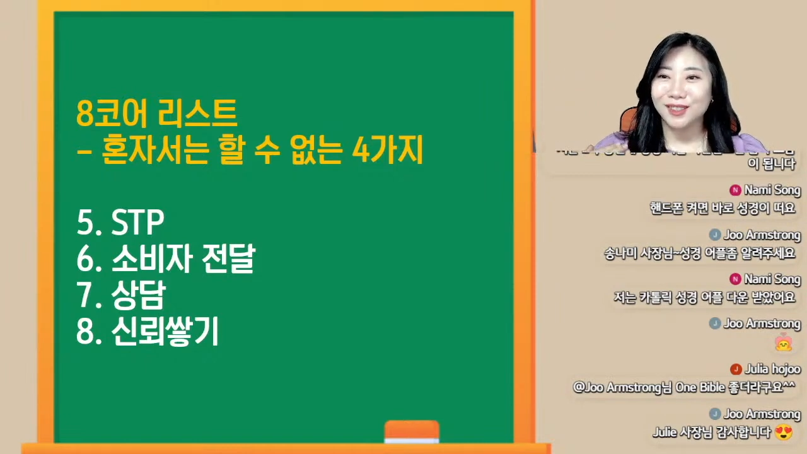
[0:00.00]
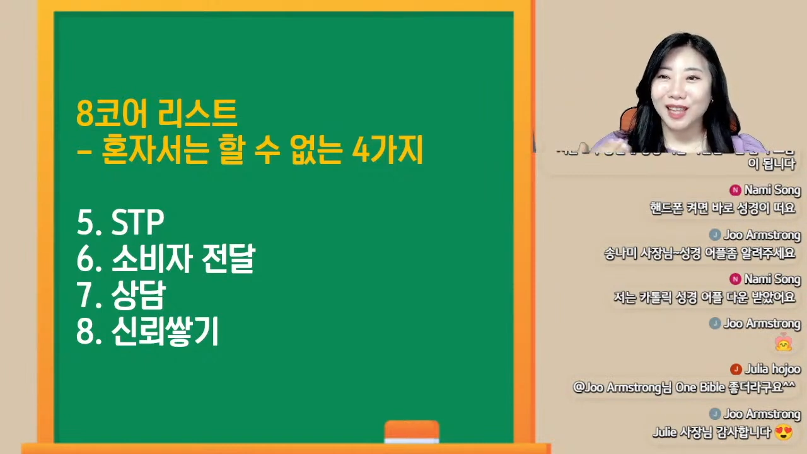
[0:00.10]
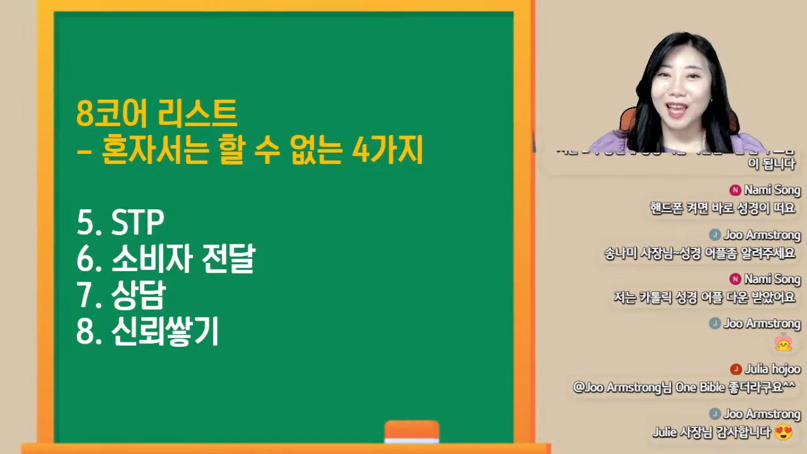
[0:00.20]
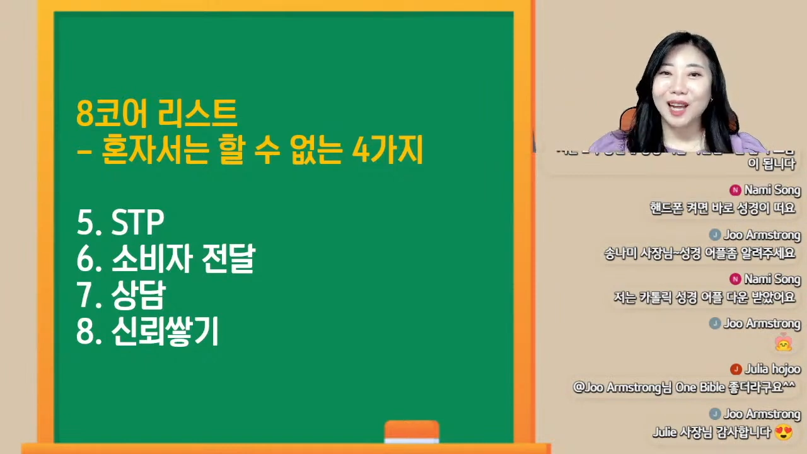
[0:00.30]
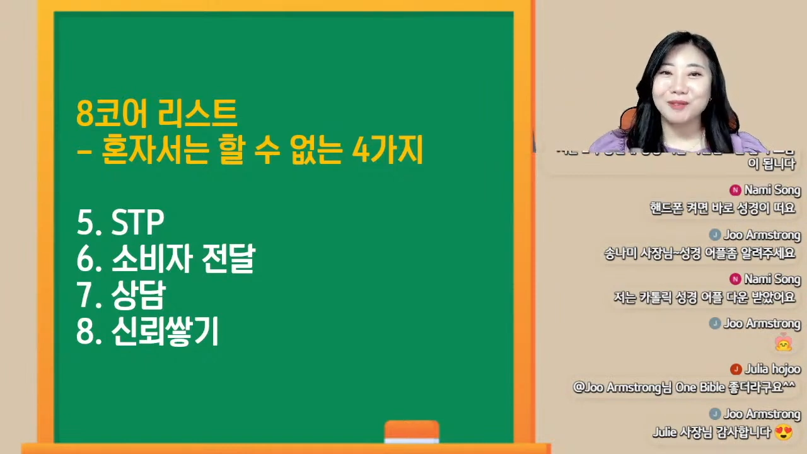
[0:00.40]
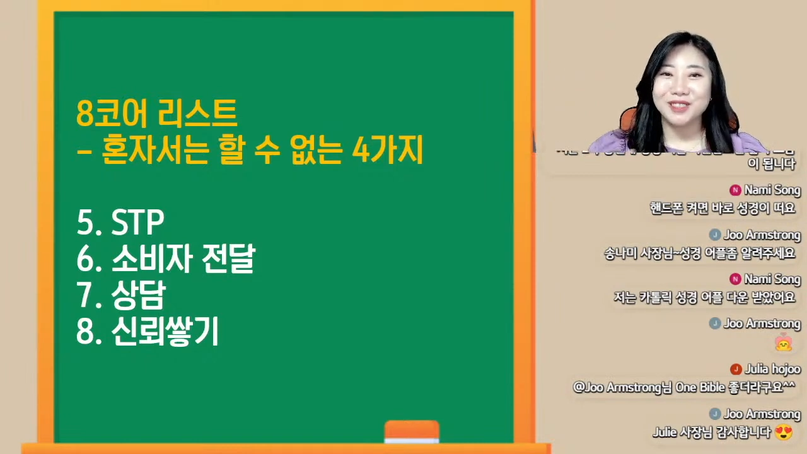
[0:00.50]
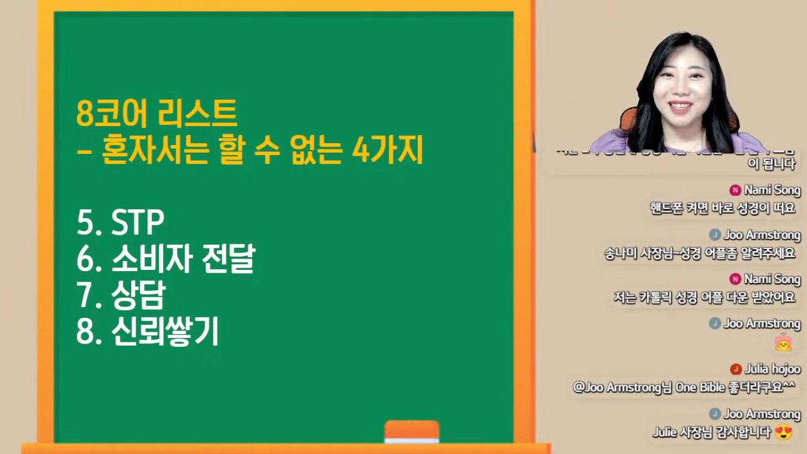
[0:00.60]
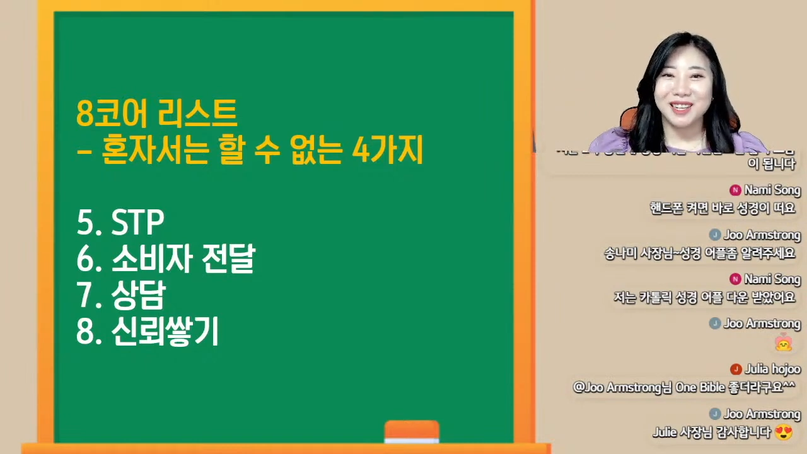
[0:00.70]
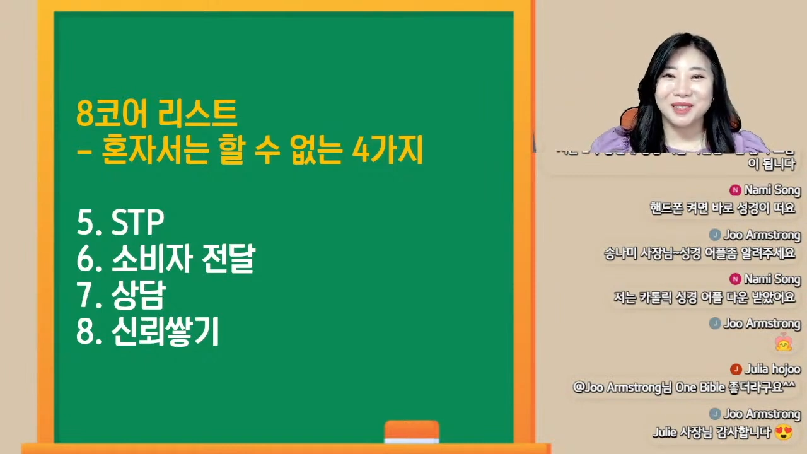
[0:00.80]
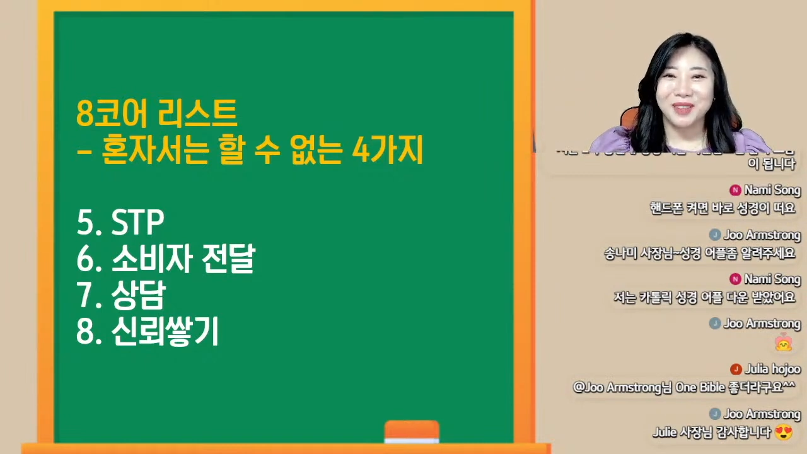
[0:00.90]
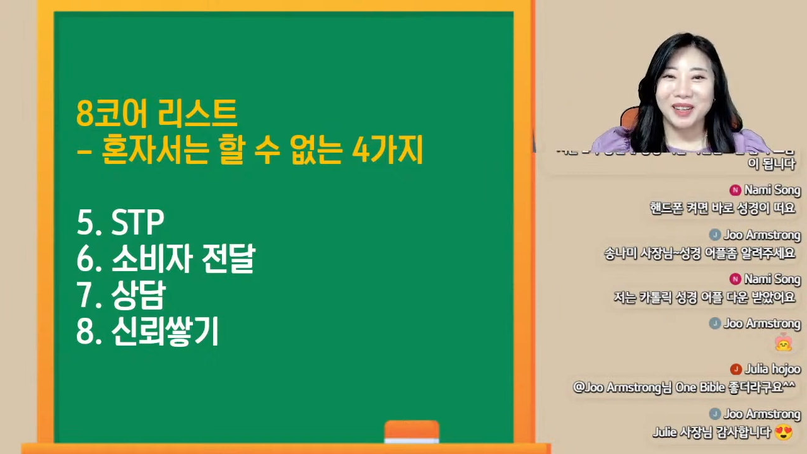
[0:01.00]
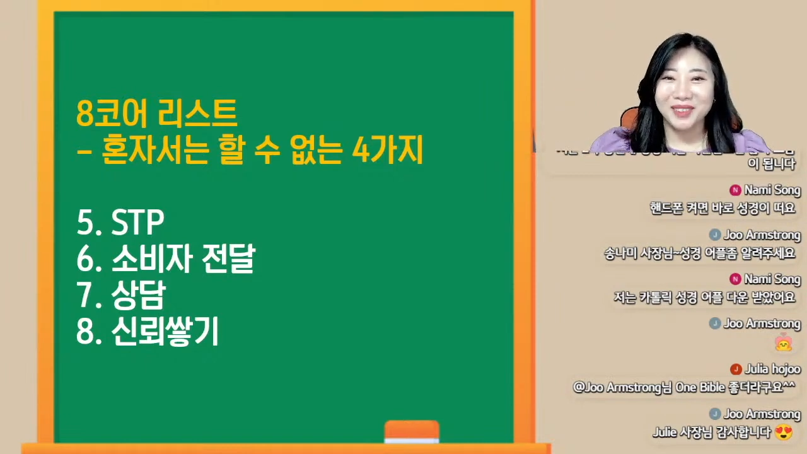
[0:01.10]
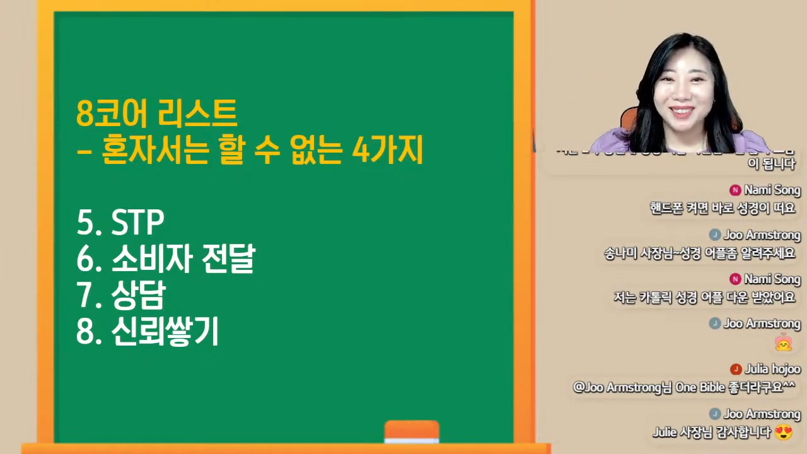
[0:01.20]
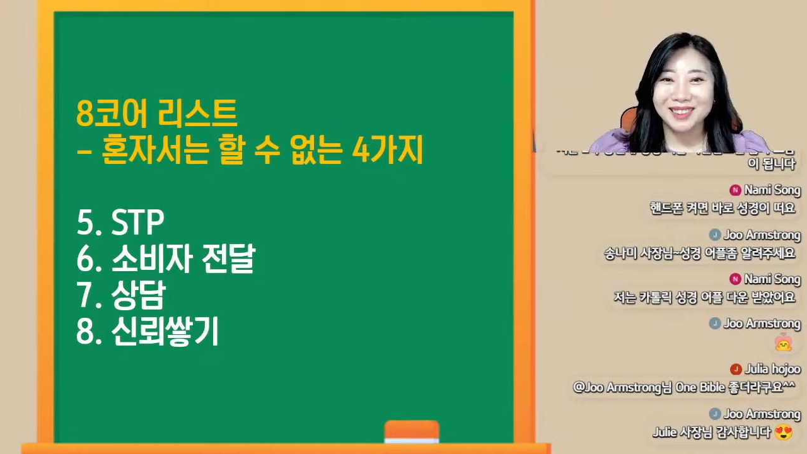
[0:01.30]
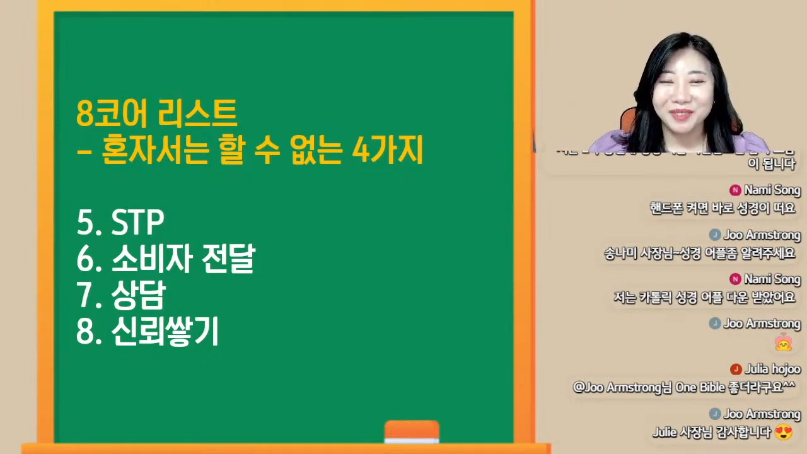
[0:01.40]
내가 문제라서 마음에
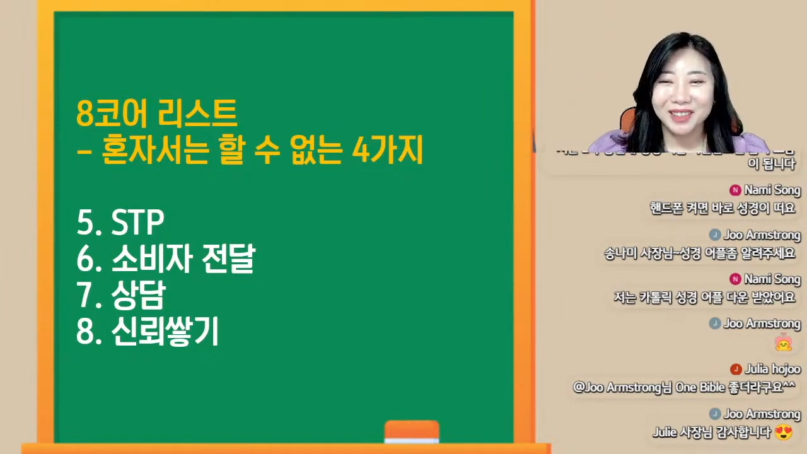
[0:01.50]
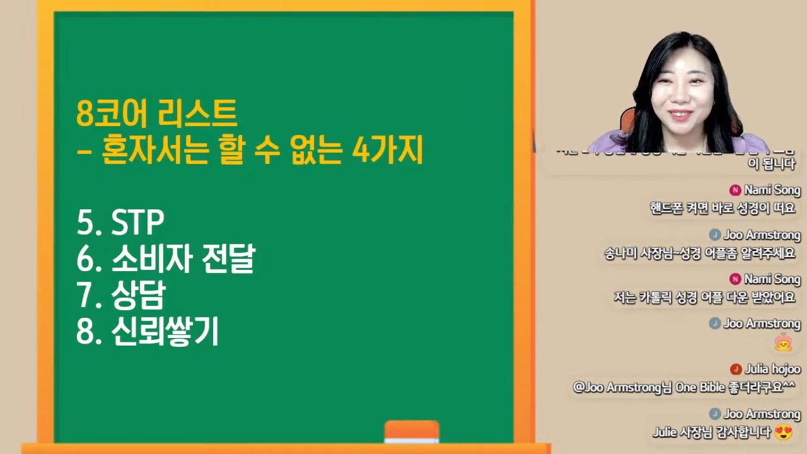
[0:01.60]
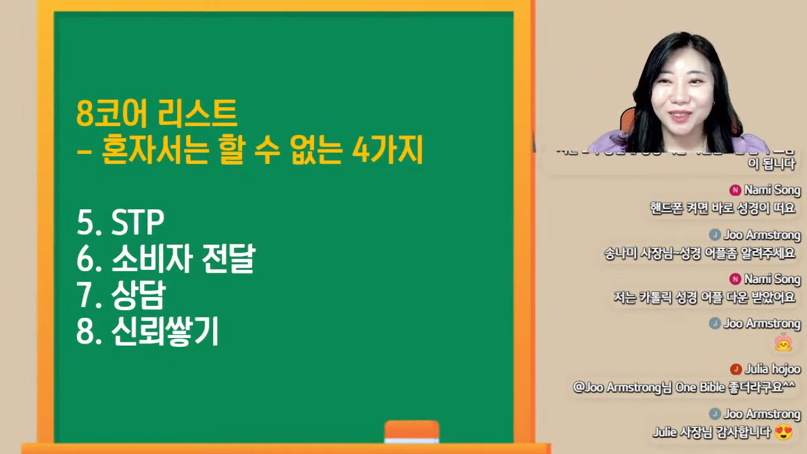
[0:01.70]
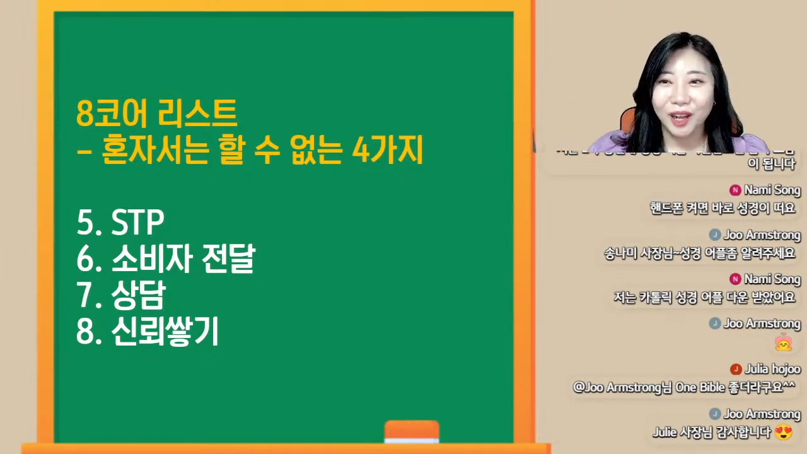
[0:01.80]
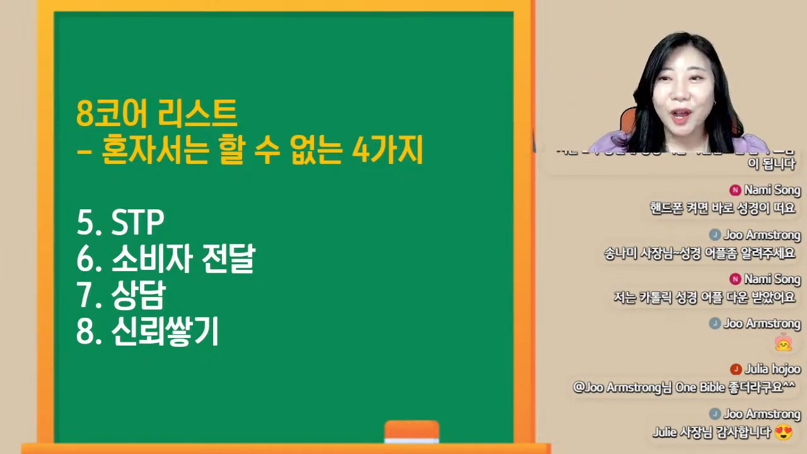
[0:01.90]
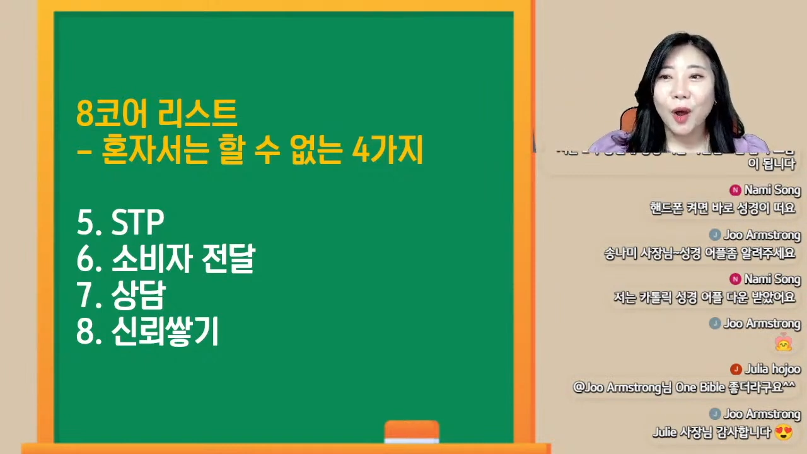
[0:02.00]
드는 파트너가